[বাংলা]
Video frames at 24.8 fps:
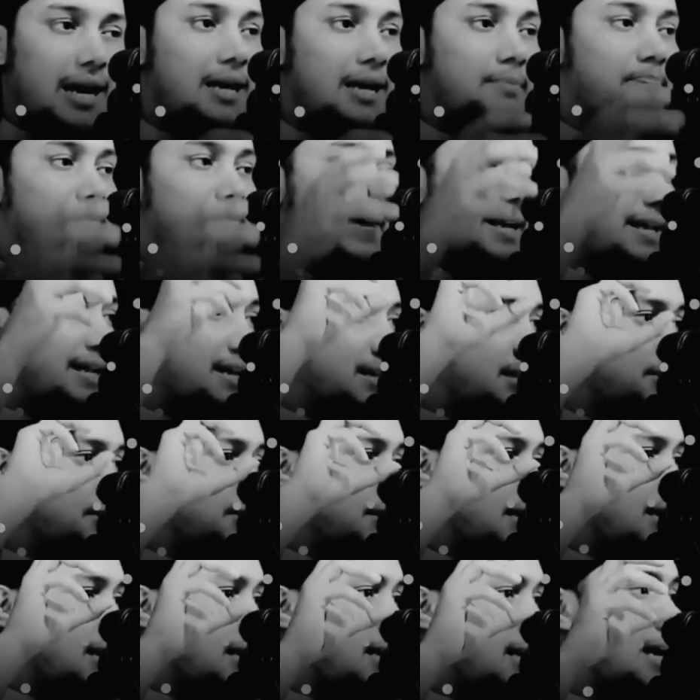আর পানি খেতে
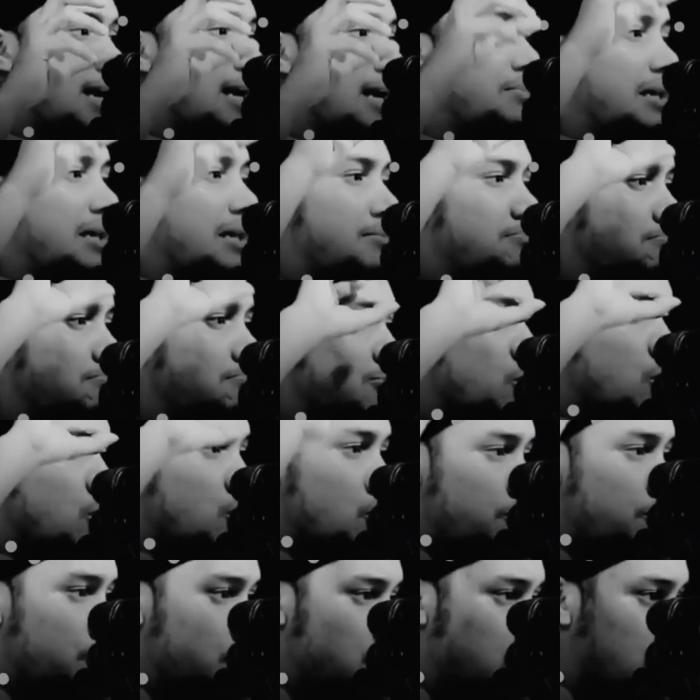চাইলে হামিম
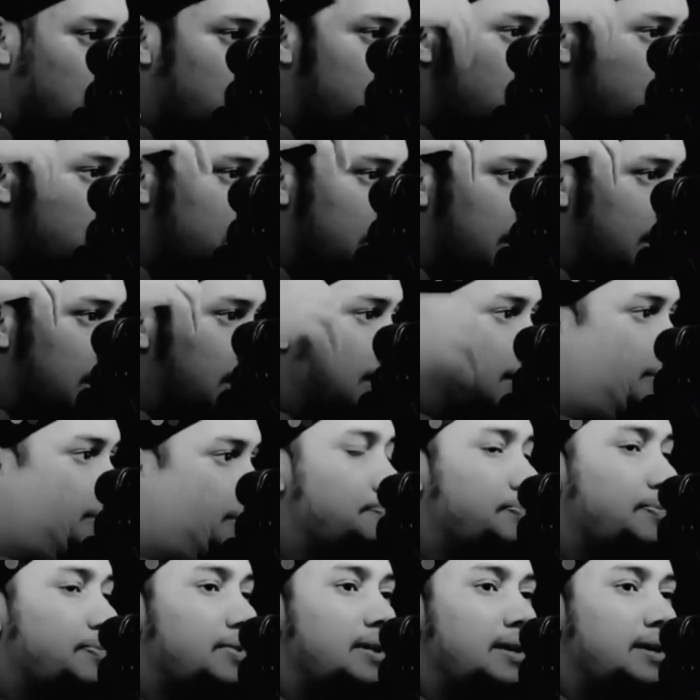গরম উত্তপ্ত পানি
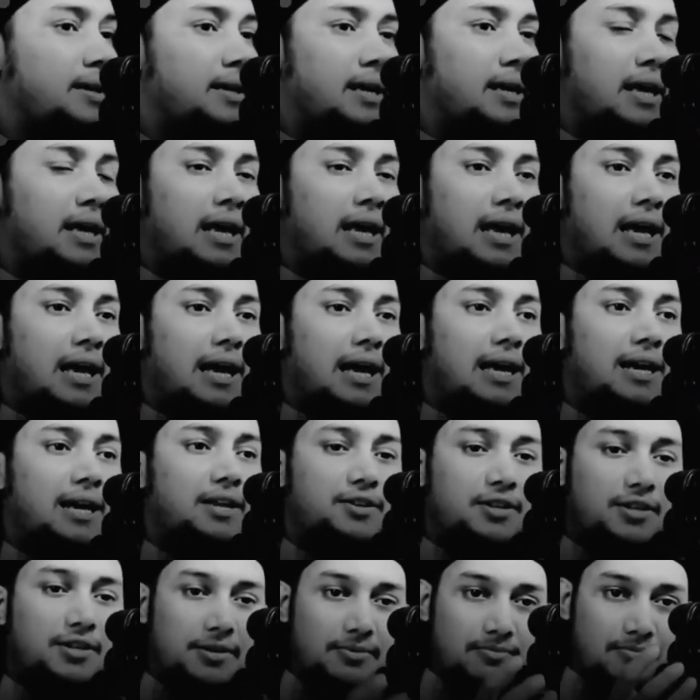আর
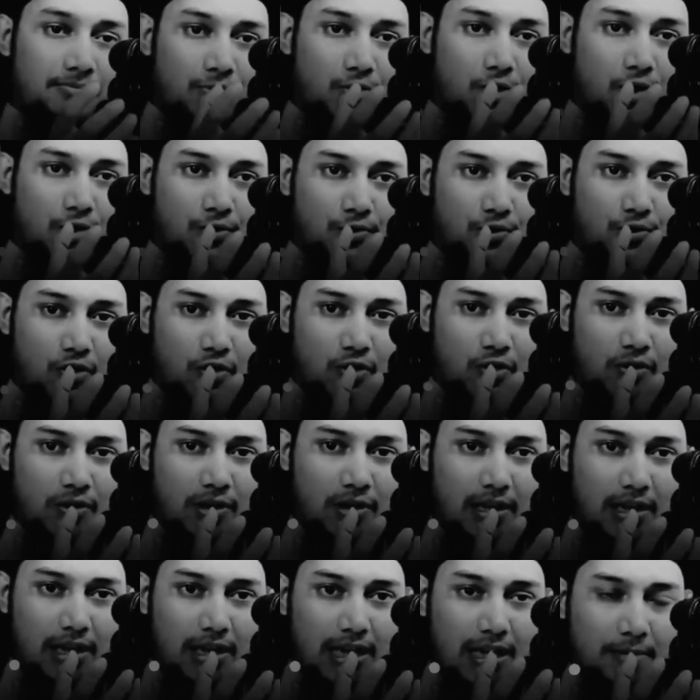যে রক্ত
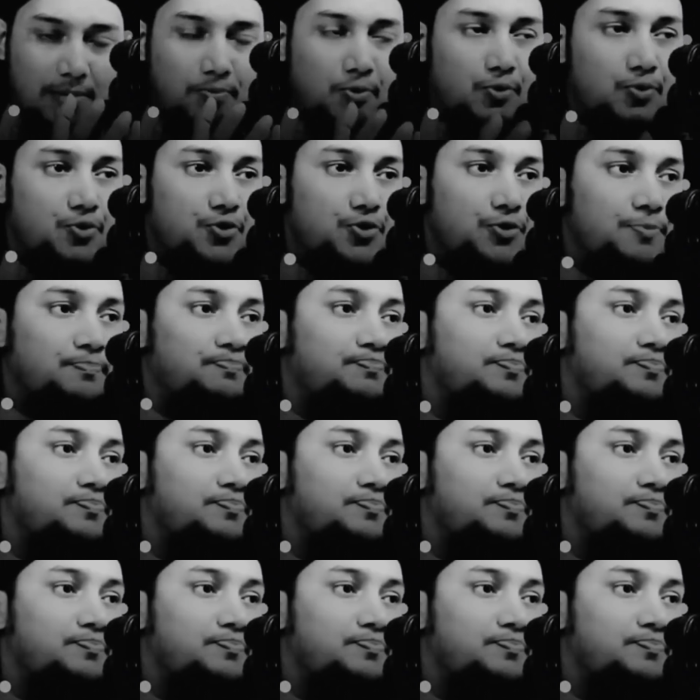আর পুজ